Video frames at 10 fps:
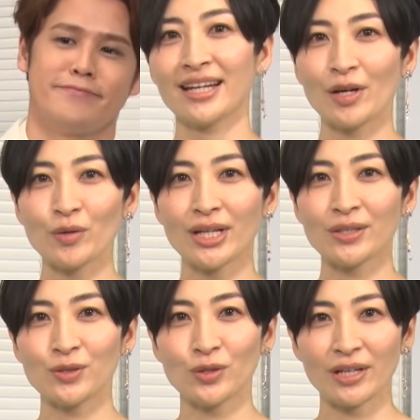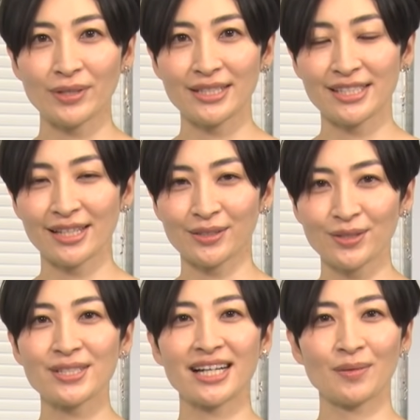レオナルド・ダ・ヴィンチ役
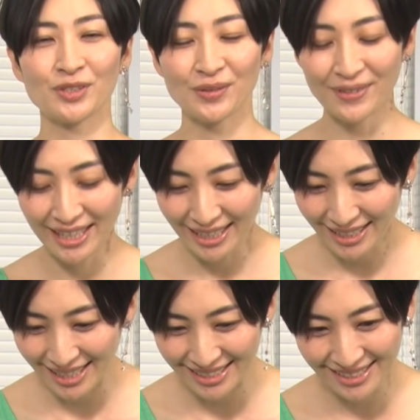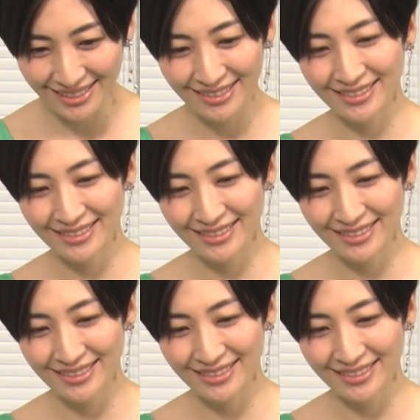の坂本真綾です